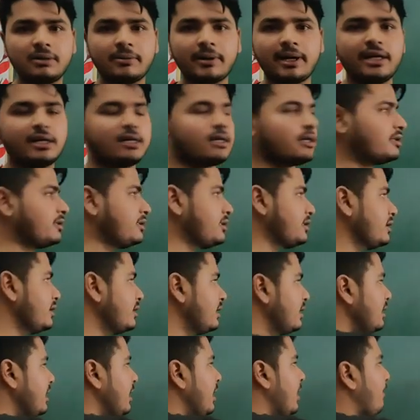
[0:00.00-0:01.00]
डिवाइड कर दिया
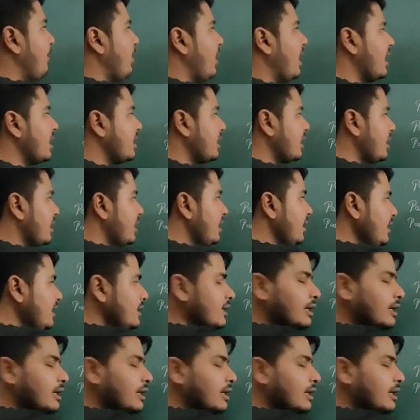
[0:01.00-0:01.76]
पार्ट ए